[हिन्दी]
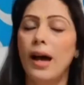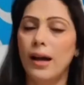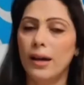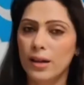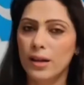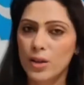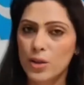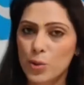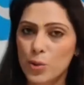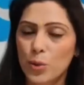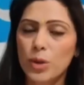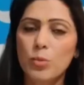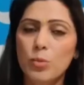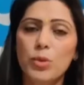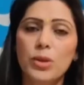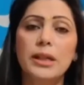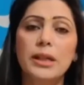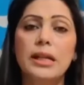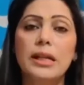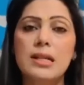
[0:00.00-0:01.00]
अगर छोटे
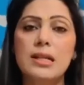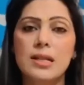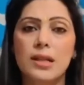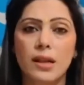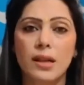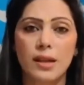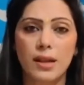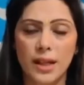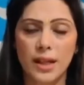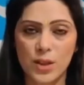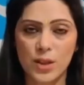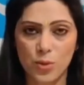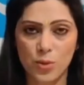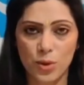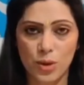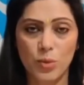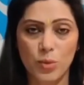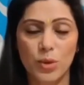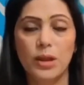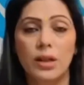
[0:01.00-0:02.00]
मोटे डील्स करनी है
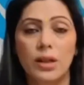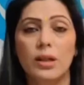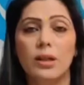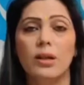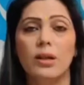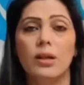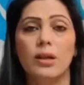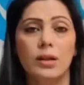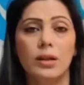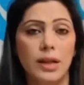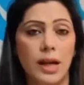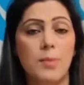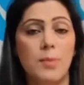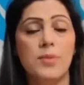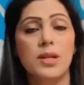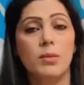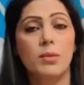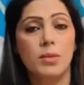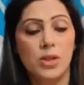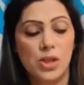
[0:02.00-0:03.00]
छोटे मोटे काम
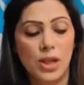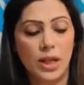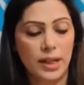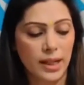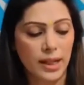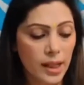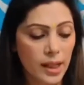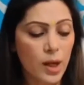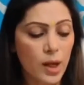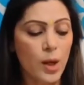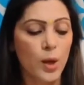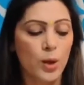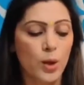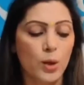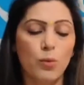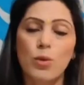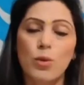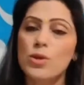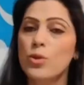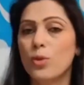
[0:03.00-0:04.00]
से हमें जाना है तो
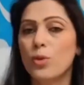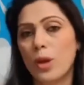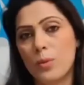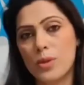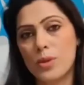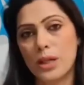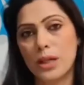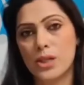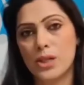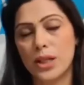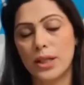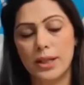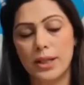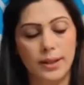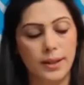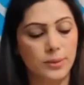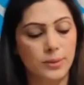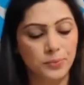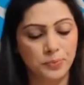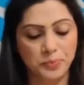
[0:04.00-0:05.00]
वो जरूर आप चले
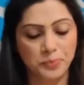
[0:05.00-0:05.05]
जाइएगा